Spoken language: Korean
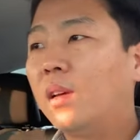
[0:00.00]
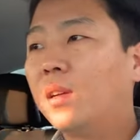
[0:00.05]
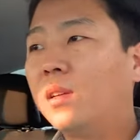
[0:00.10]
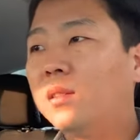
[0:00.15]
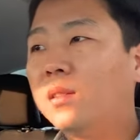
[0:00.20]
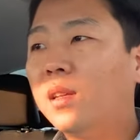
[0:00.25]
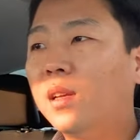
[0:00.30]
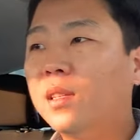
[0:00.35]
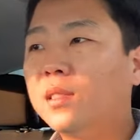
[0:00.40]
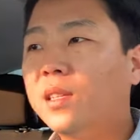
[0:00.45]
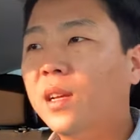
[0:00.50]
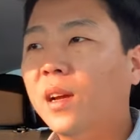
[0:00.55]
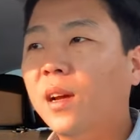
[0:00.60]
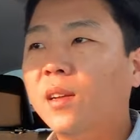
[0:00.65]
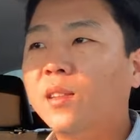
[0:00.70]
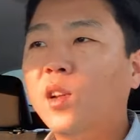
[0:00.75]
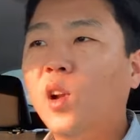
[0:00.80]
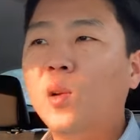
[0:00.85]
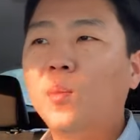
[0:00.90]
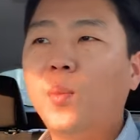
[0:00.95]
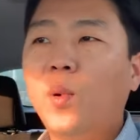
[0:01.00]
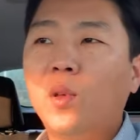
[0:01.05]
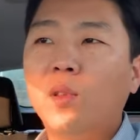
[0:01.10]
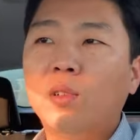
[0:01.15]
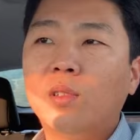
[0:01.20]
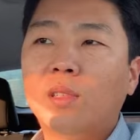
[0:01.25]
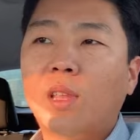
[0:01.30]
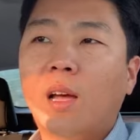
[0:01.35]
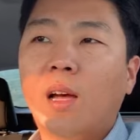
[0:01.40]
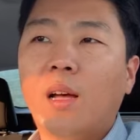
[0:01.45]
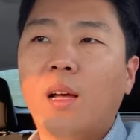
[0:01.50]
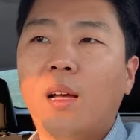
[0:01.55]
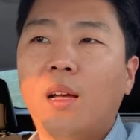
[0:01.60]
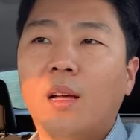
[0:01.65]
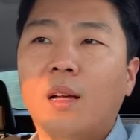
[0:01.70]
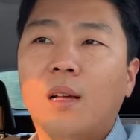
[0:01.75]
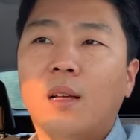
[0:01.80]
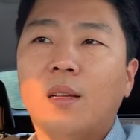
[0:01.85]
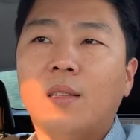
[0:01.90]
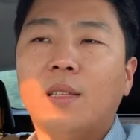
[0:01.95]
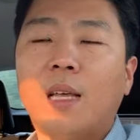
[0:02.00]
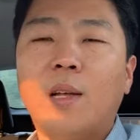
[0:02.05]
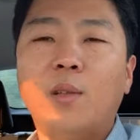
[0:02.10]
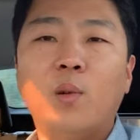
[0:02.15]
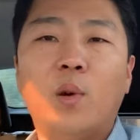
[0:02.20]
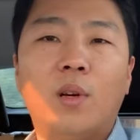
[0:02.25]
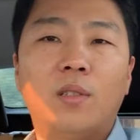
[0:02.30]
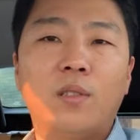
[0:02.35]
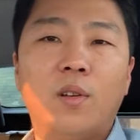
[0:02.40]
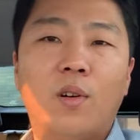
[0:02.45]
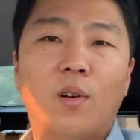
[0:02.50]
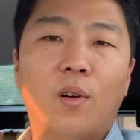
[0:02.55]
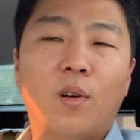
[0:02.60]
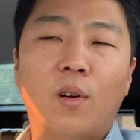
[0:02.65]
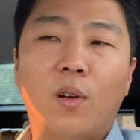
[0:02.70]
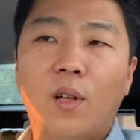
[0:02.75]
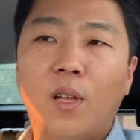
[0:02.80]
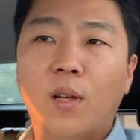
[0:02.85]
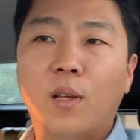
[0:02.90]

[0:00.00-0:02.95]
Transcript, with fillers: 근데 제가 10번을 다 다녀와서